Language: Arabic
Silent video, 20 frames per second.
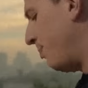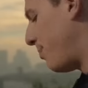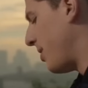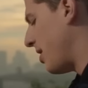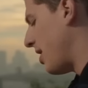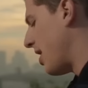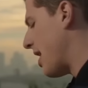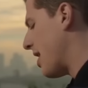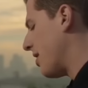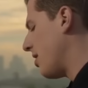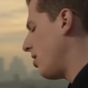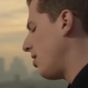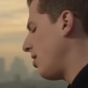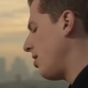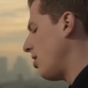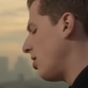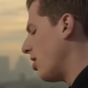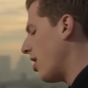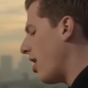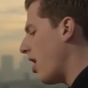It's been
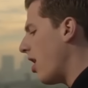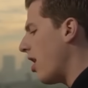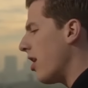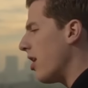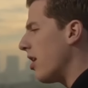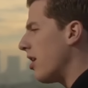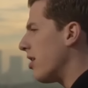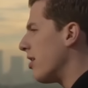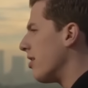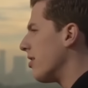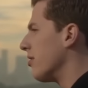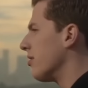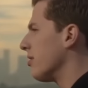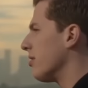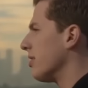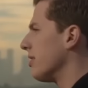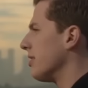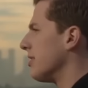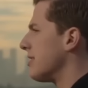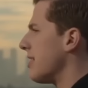a
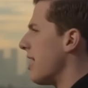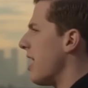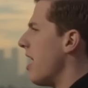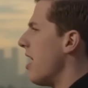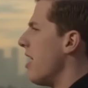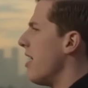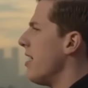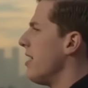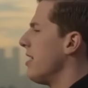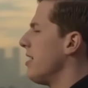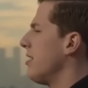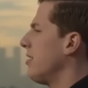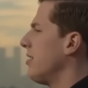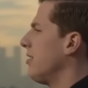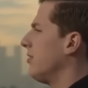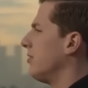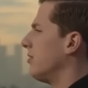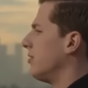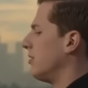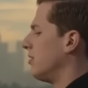long day